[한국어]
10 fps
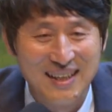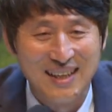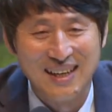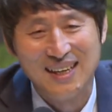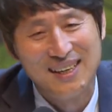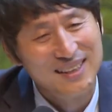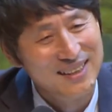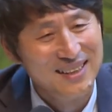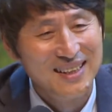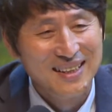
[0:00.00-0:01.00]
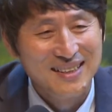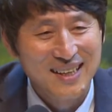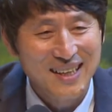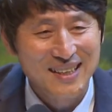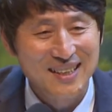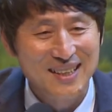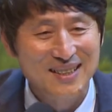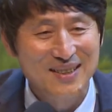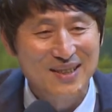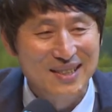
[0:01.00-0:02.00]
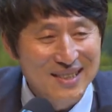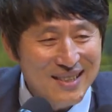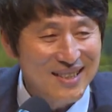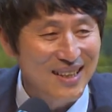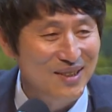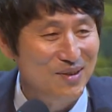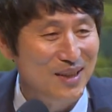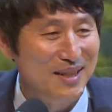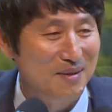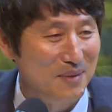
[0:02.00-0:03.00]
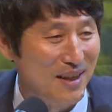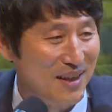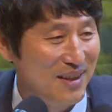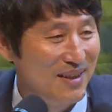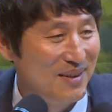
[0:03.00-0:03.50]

아, 제가 이 자리에 선 진짜 이유가 있습니다.